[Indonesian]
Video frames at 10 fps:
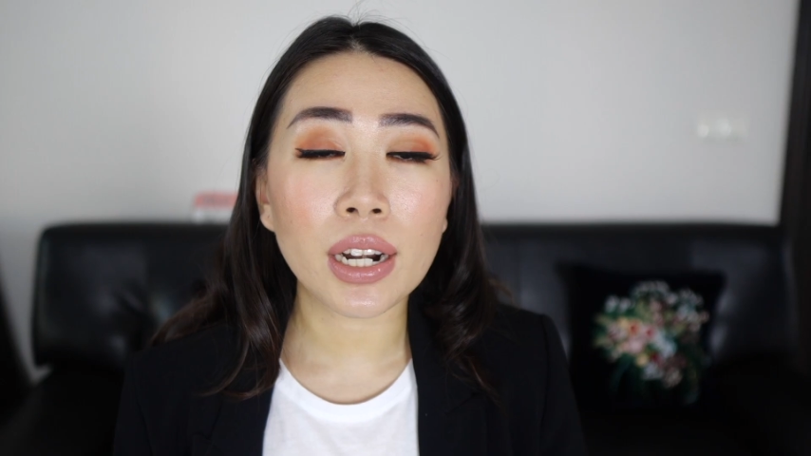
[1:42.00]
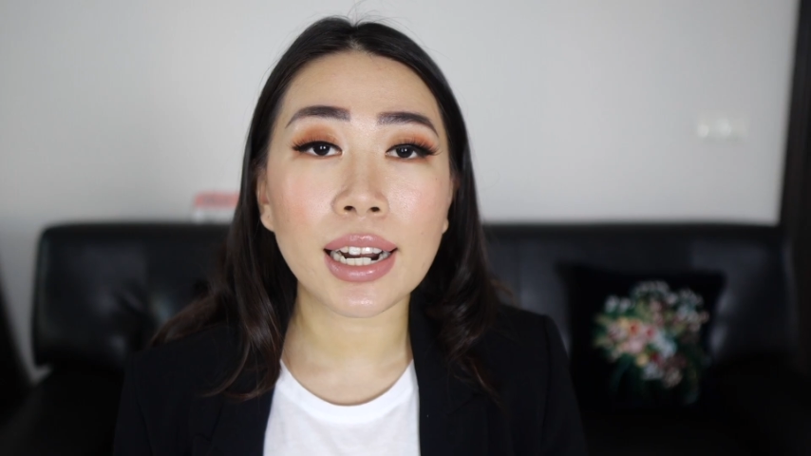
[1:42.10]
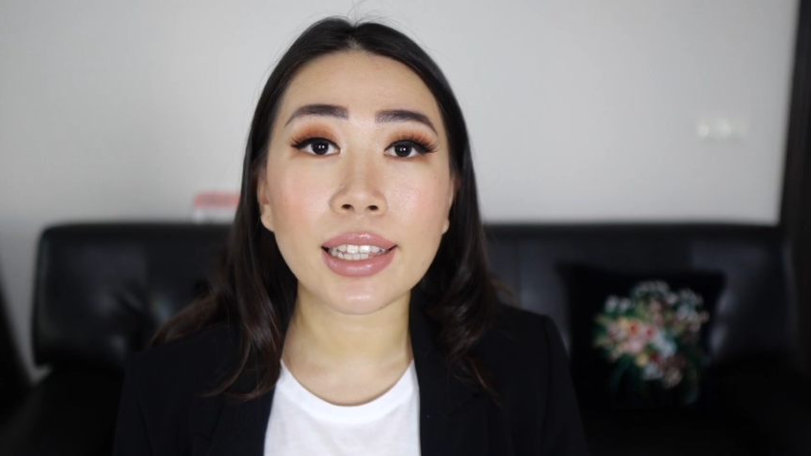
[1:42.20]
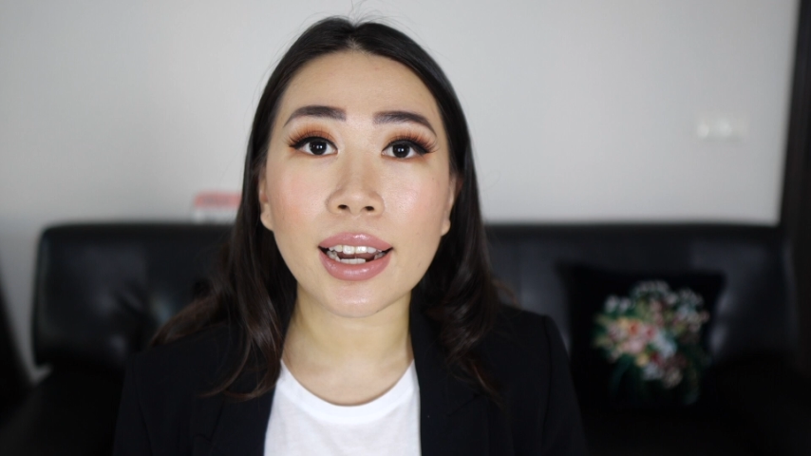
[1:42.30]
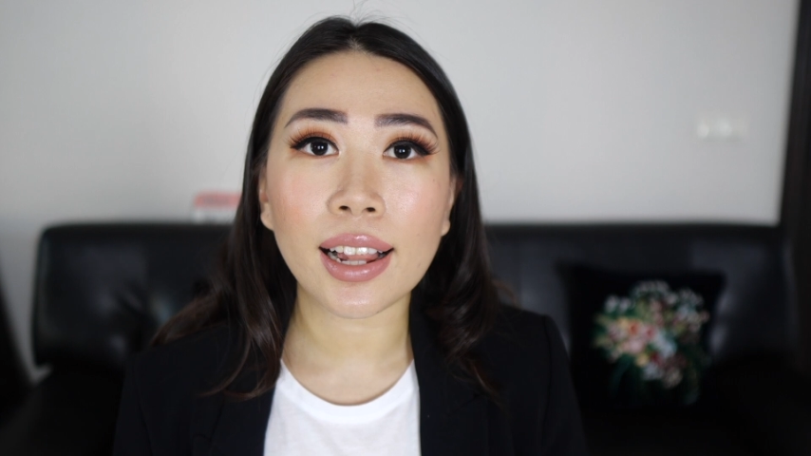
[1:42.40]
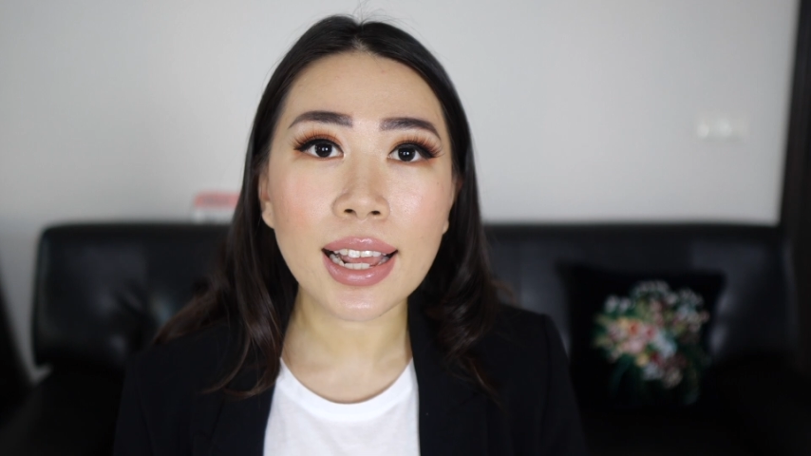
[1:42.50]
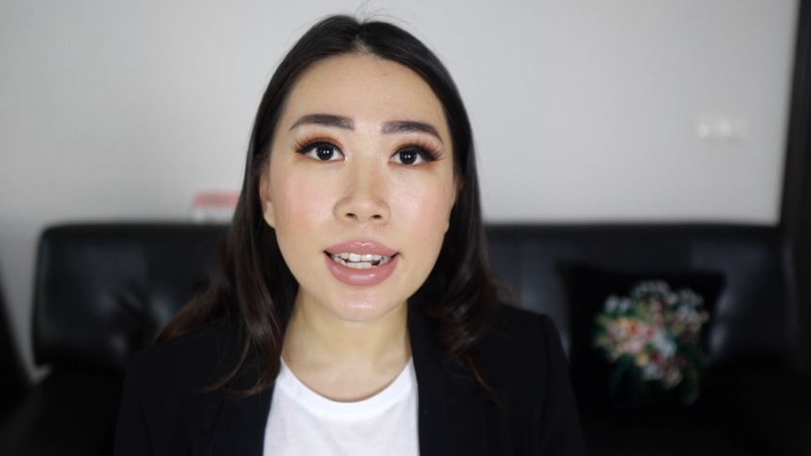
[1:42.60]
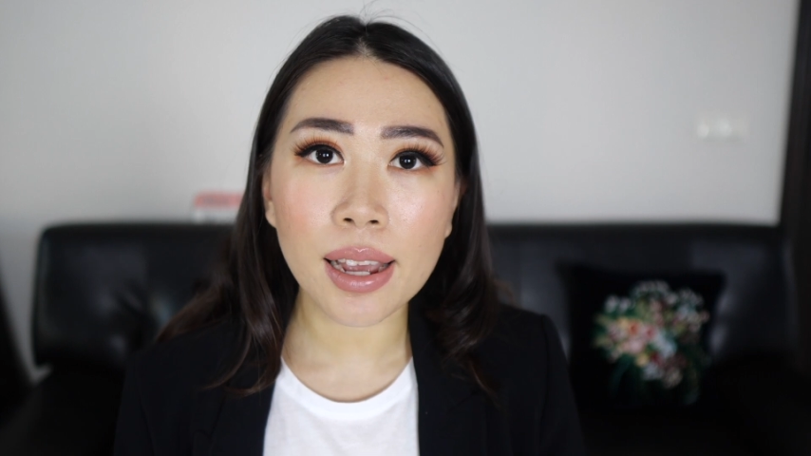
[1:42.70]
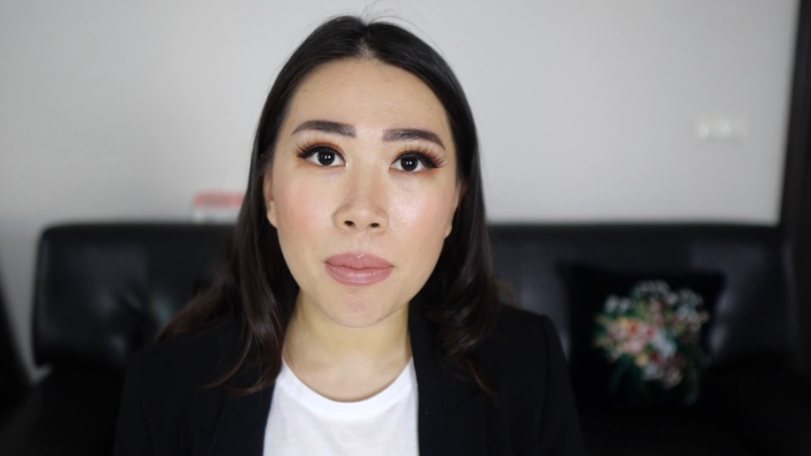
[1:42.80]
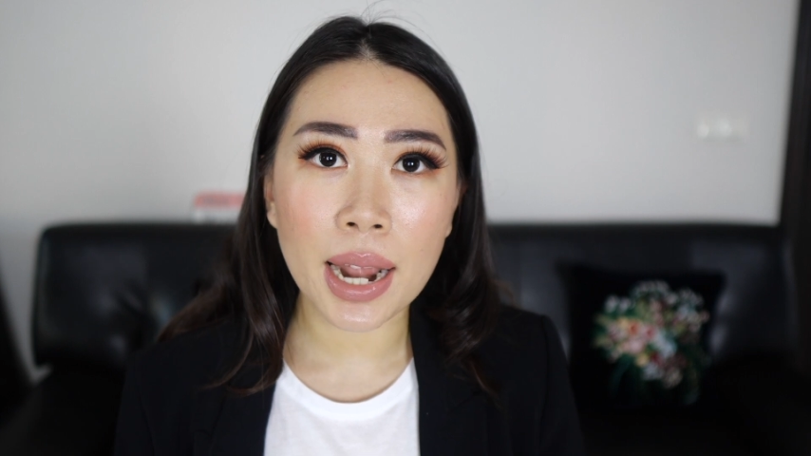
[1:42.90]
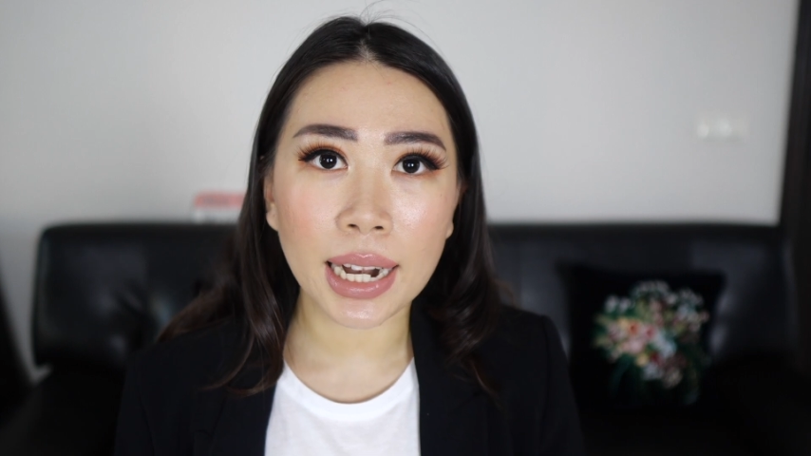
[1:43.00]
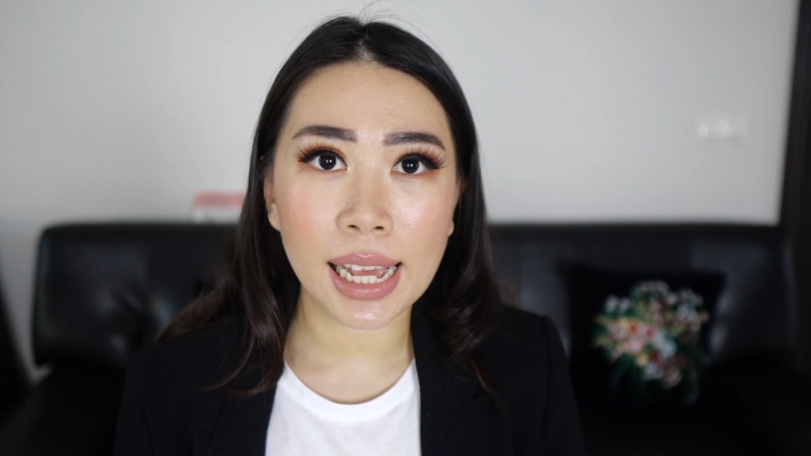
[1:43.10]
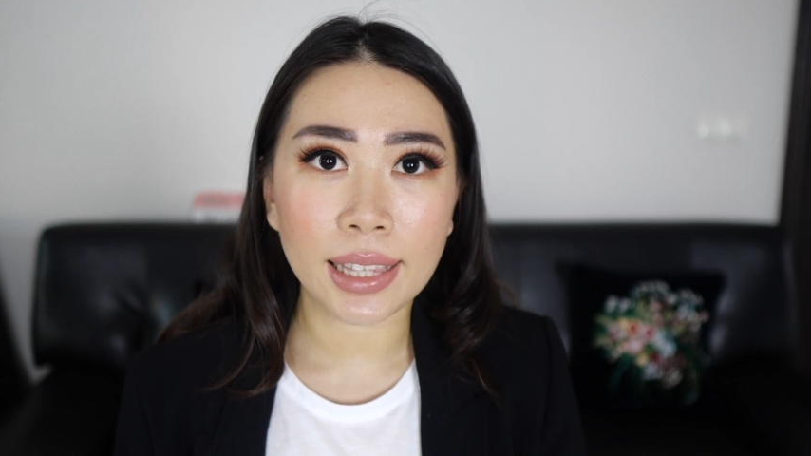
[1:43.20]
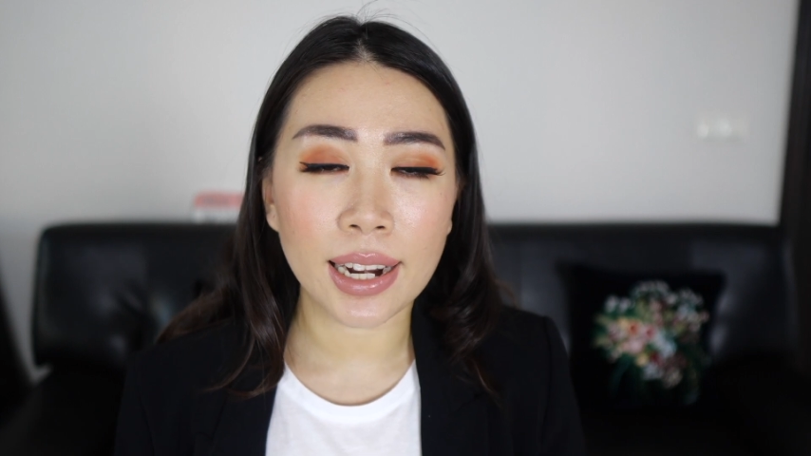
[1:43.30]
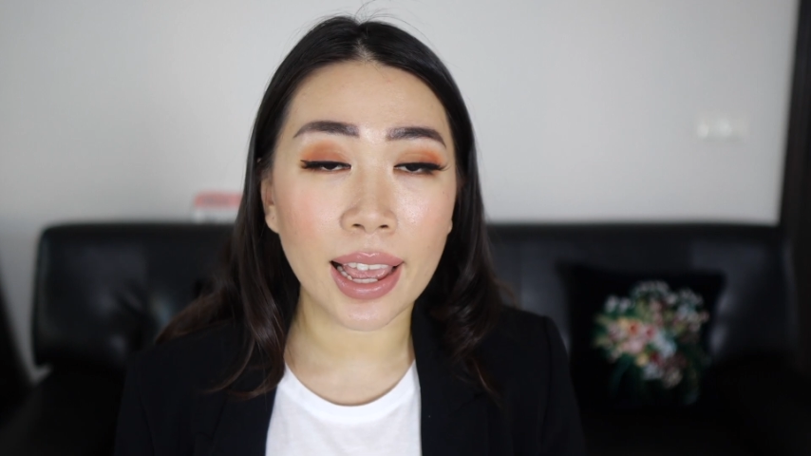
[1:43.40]
warna netral aja biar
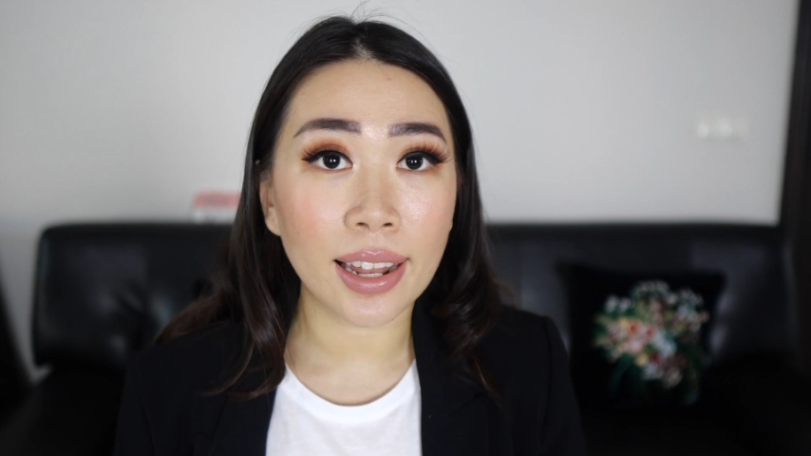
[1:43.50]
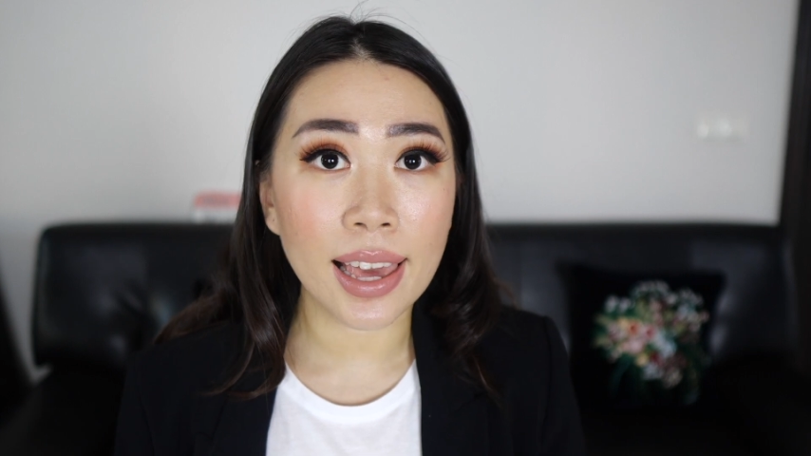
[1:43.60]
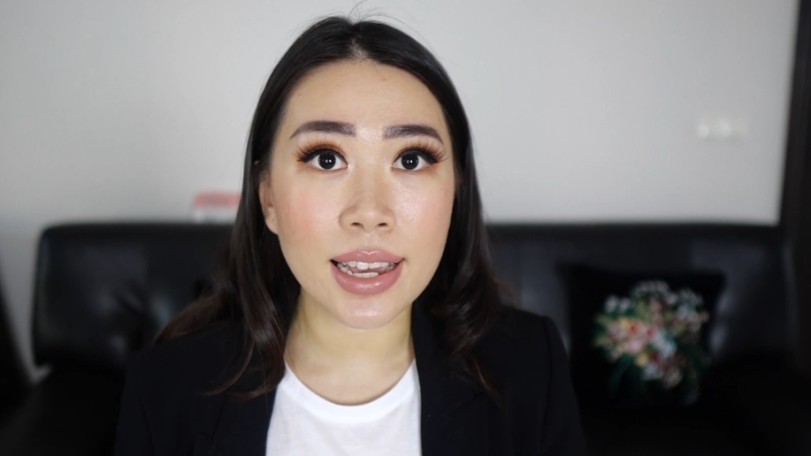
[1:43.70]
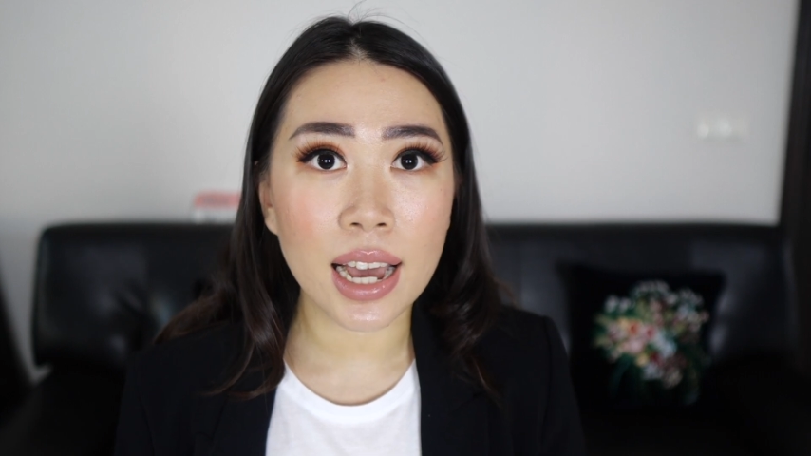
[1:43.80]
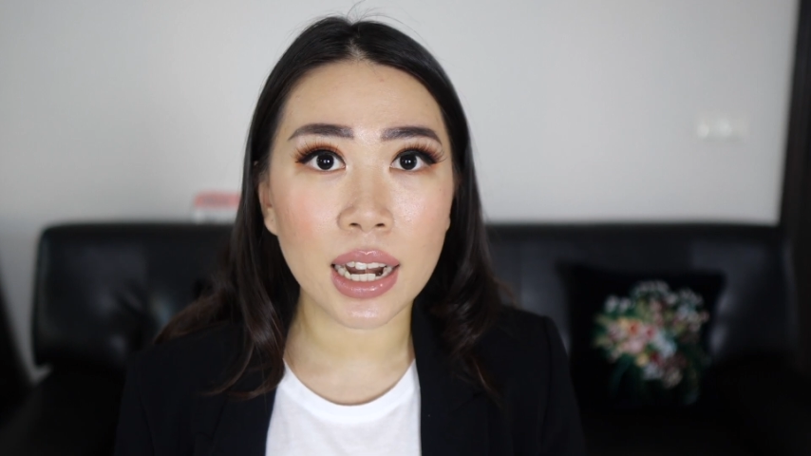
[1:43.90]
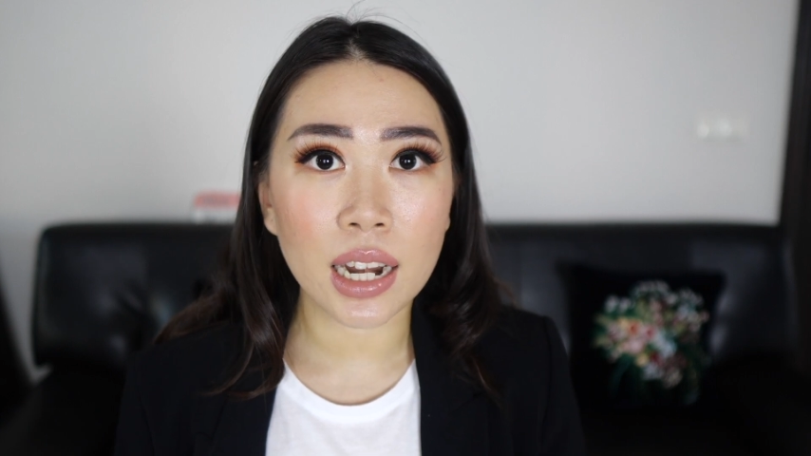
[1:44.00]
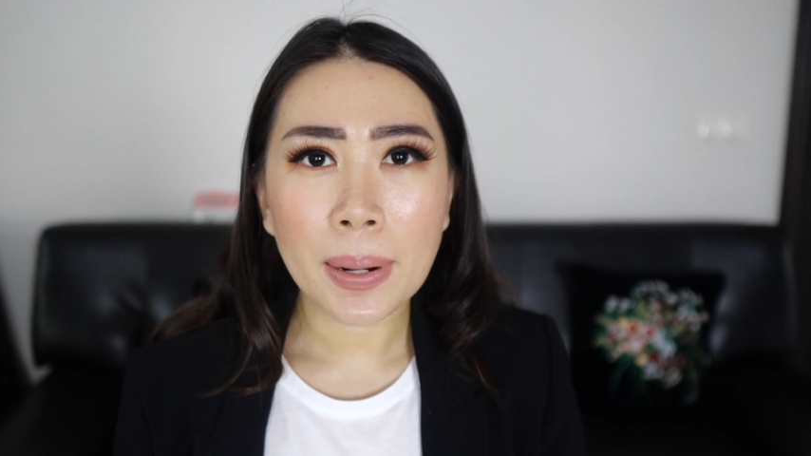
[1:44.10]
kelihatan elegan.